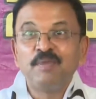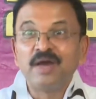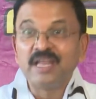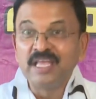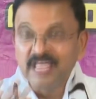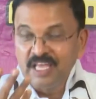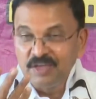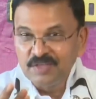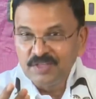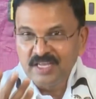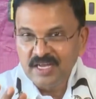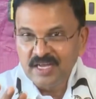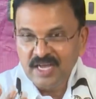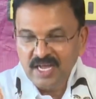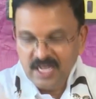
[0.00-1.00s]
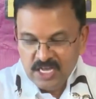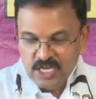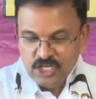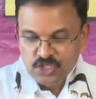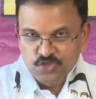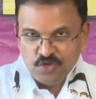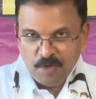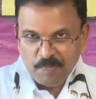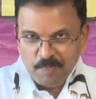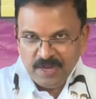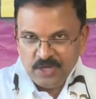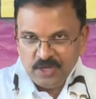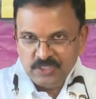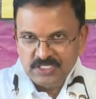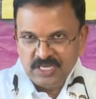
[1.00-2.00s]
మరి ఈ విధంగా
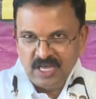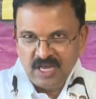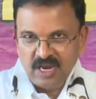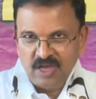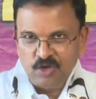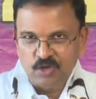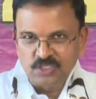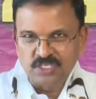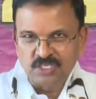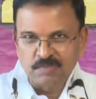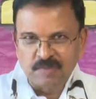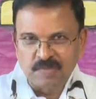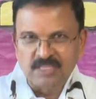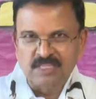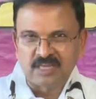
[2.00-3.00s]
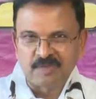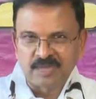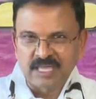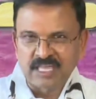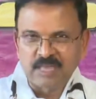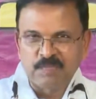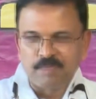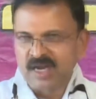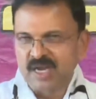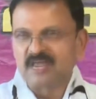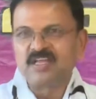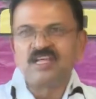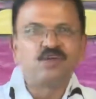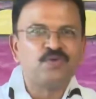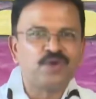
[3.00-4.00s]
స్వప్రయోజనాల కోసం మాత్రమే ఈ
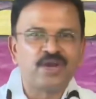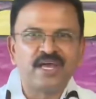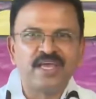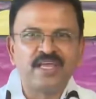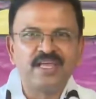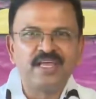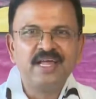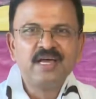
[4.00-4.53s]
పార్టీలు ఉన్నాయి